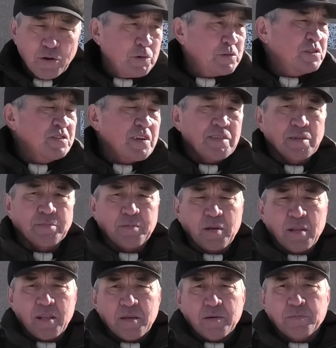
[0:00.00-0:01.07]
Вот недавно
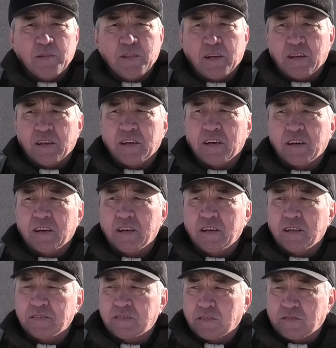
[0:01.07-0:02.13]

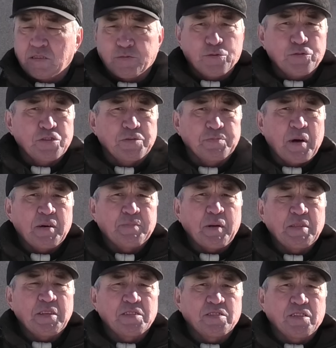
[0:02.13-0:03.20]
было э, слушание по
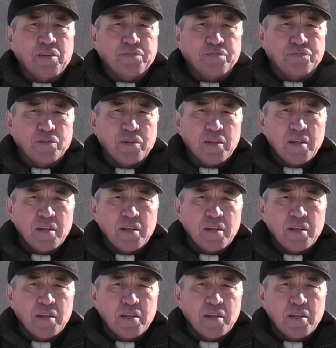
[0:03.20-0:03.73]
поднятию тарифов